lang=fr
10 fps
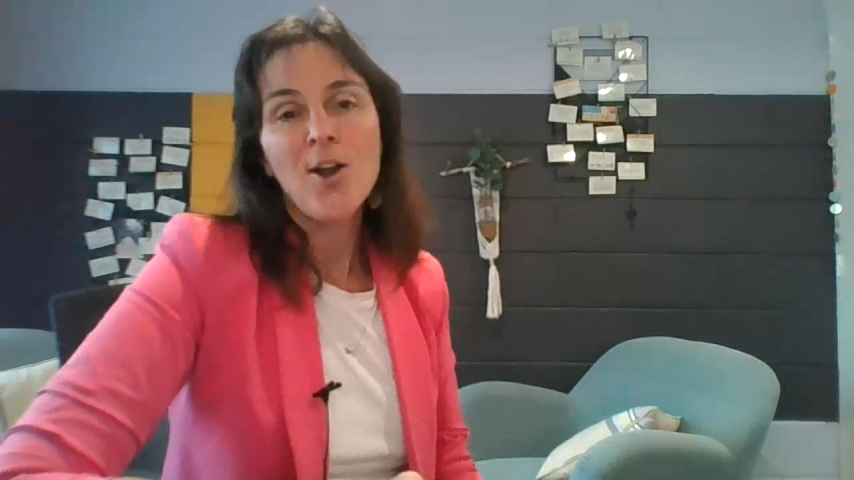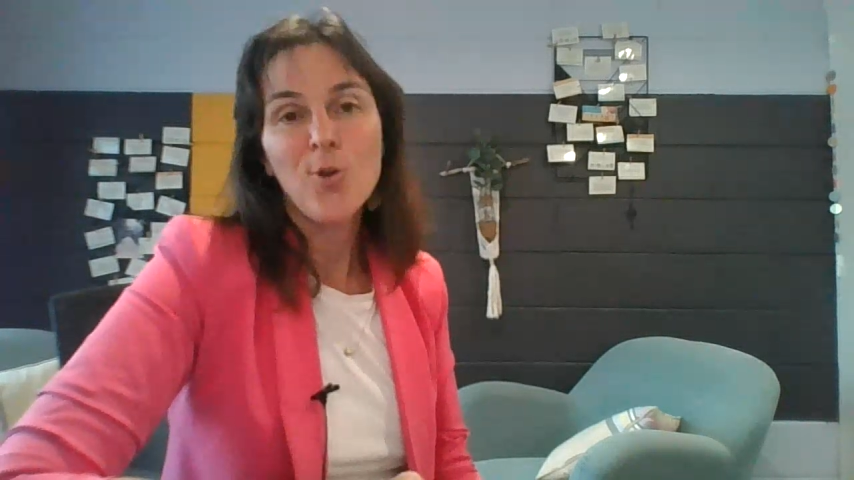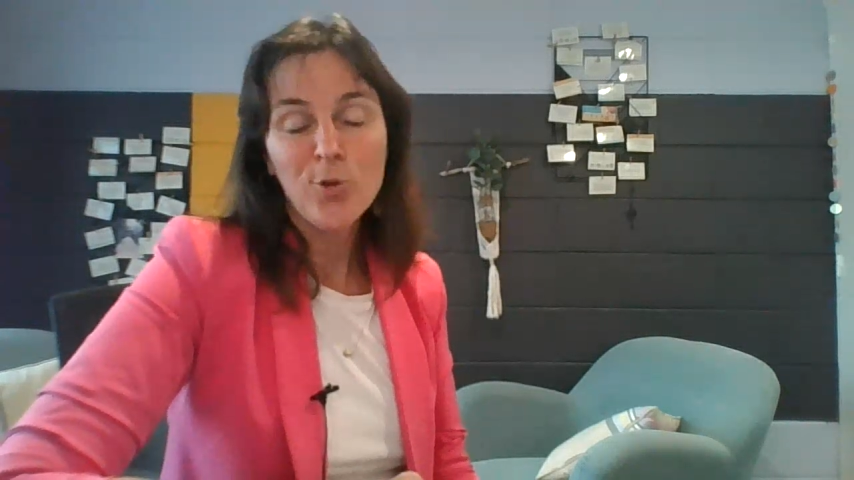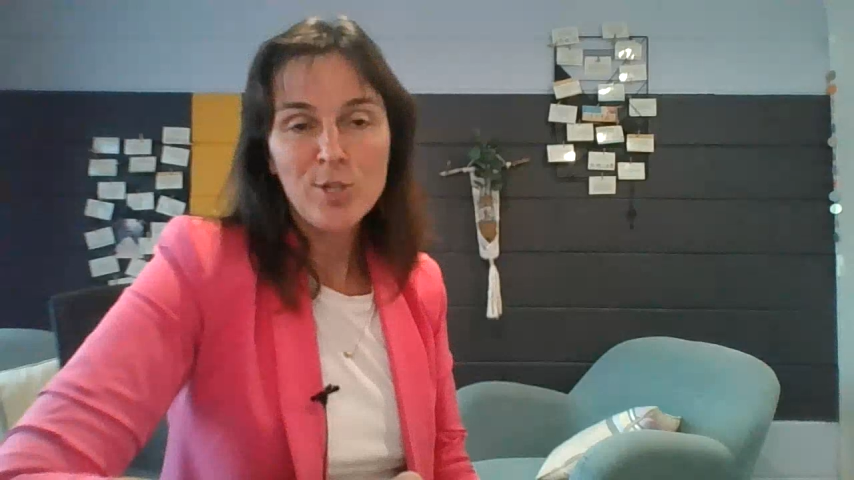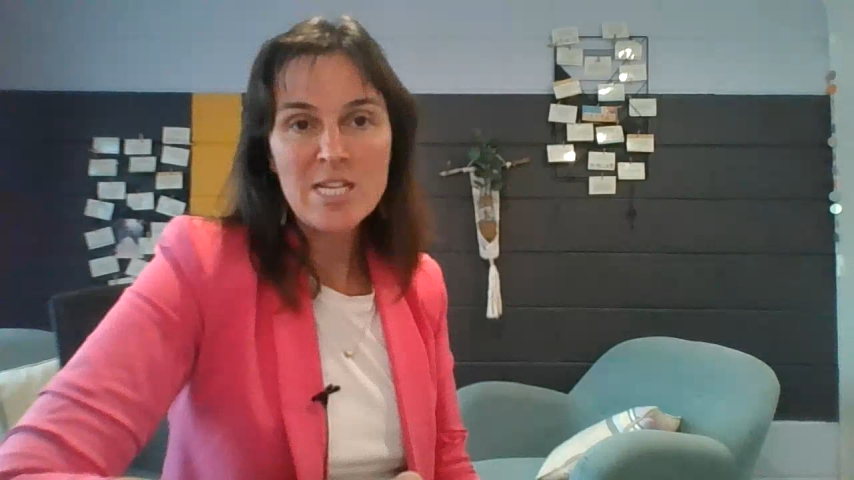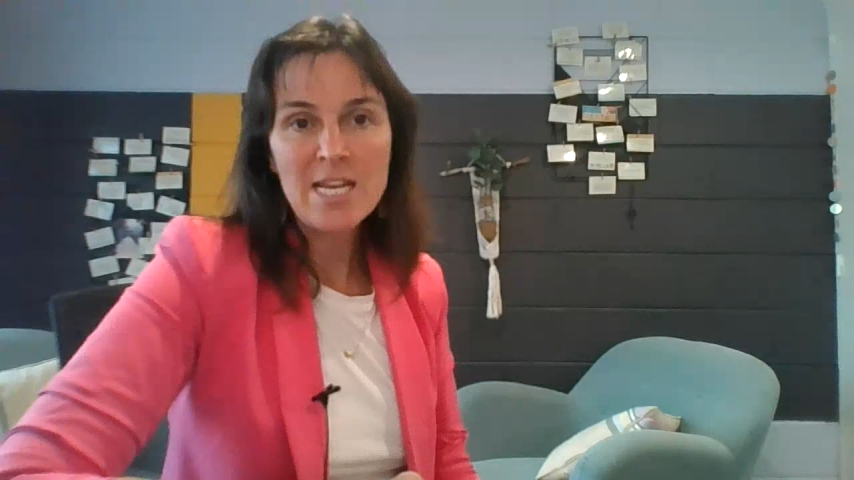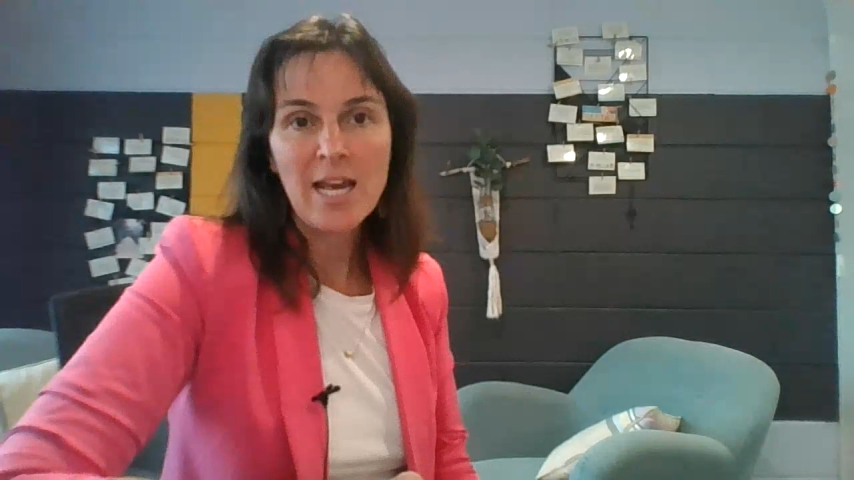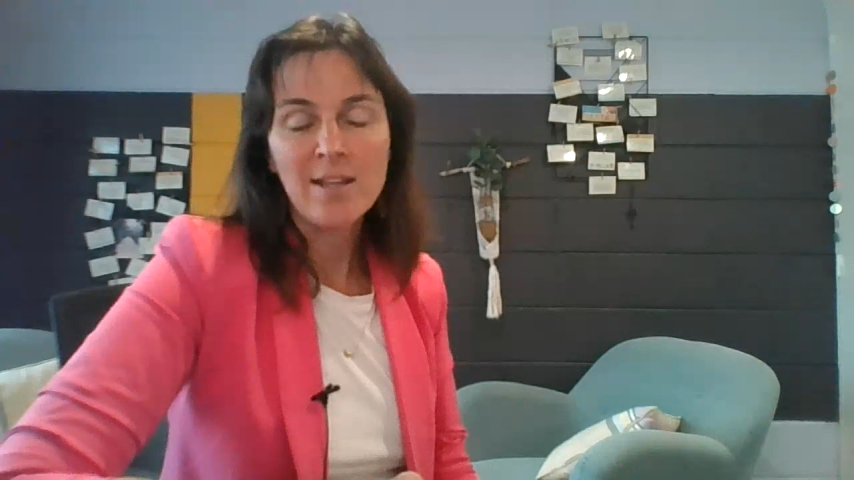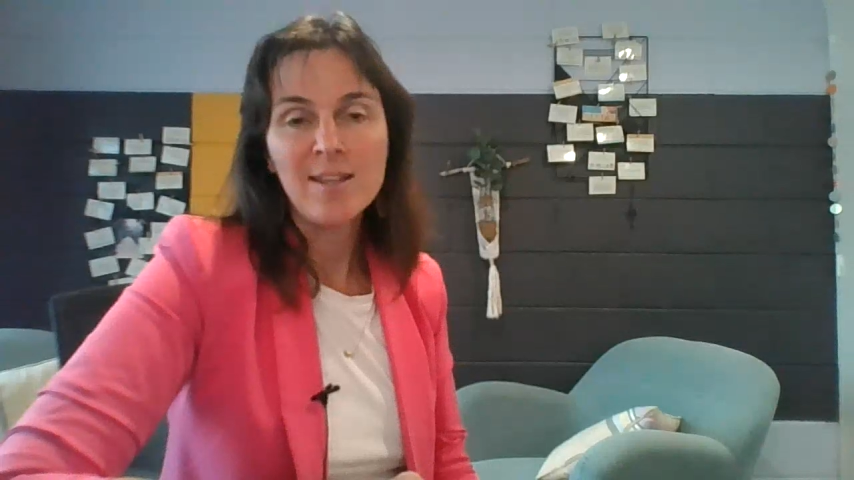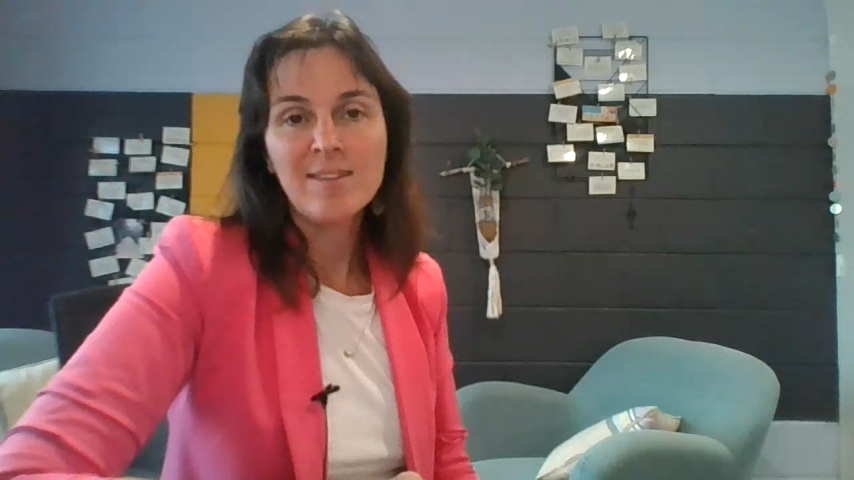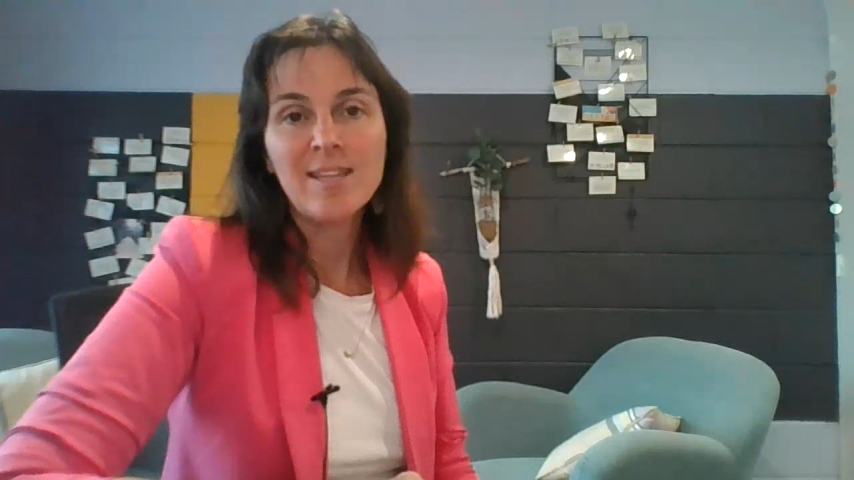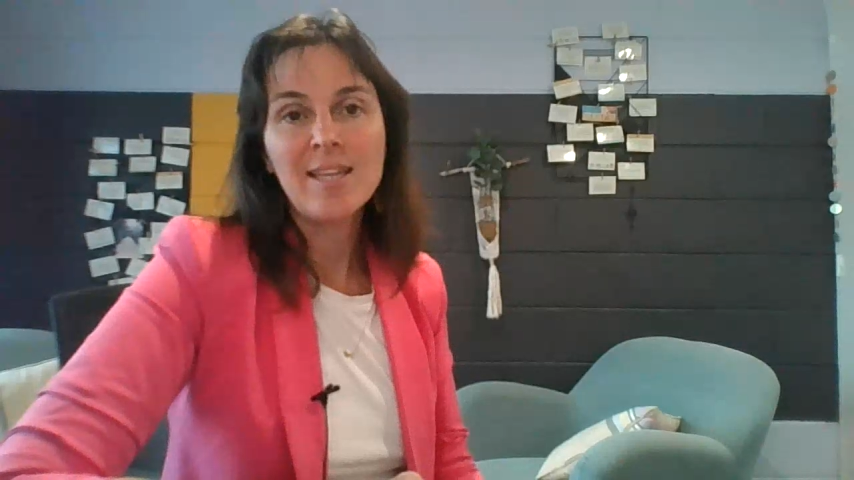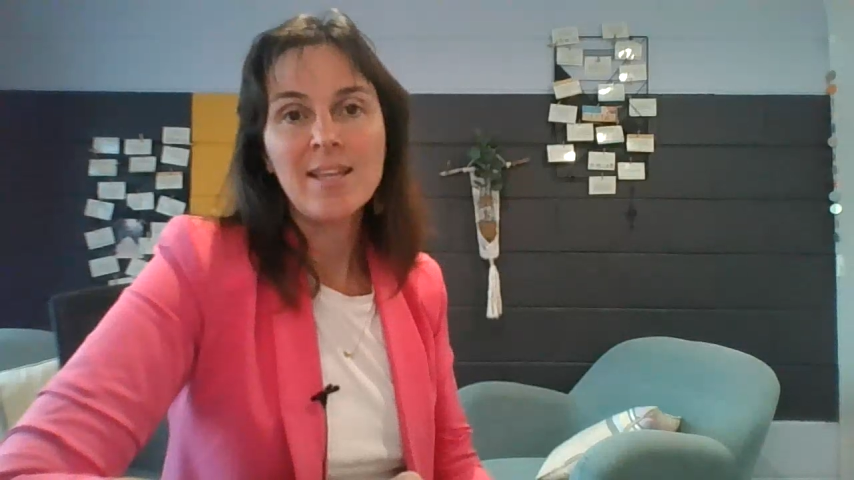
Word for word: Le coaching, c'est